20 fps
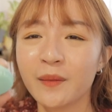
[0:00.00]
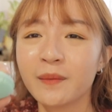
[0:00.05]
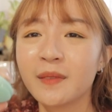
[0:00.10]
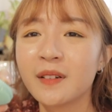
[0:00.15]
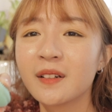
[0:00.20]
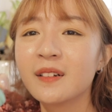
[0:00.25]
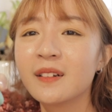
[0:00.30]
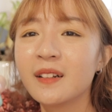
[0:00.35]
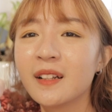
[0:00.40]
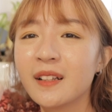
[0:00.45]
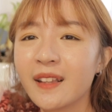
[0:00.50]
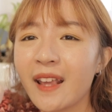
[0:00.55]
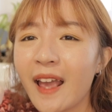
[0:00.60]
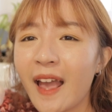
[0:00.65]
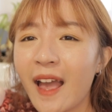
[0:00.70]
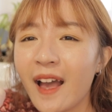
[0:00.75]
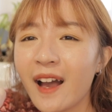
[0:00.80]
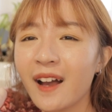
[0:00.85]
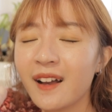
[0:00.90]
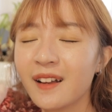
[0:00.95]
mình đưa lên
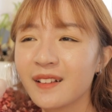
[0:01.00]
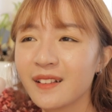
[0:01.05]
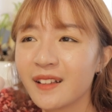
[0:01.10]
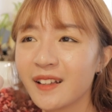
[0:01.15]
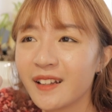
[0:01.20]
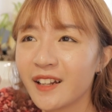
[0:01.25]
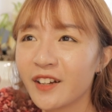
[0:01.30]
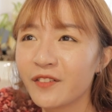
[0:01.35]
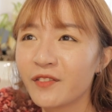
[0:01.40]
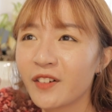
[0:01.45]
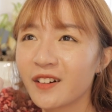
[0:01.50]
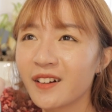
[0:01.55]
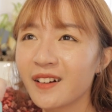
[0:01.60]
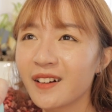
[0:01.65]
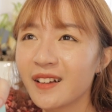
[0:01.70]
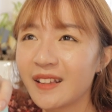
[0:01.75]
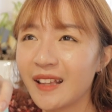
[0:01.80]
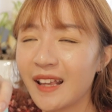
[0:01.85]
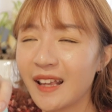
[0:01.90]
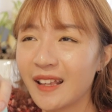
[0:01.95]
da thì nó vẫn
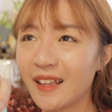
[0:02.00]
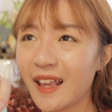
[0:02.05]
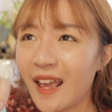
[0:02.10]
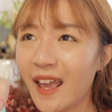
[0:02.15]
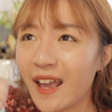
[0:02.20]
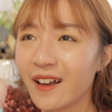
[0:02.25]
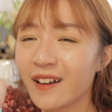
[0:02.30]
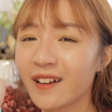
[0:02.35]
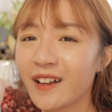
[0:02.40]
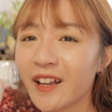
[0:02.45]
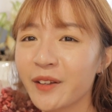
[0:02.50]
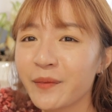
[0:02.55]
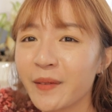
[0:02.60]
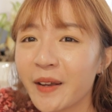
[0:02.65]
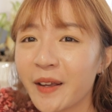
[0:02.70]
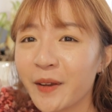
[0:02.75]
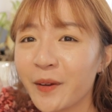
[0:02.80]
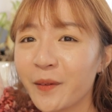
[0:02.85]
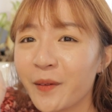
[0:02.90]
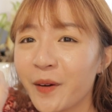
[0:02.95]
rất là nhẹ nhàng á, các
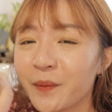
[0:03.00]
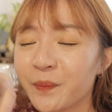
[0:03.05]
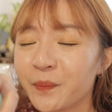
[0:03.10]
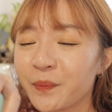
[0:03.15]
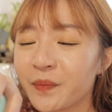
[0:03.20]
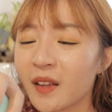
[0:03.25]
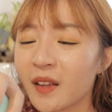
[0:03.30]
bạn hiểu không?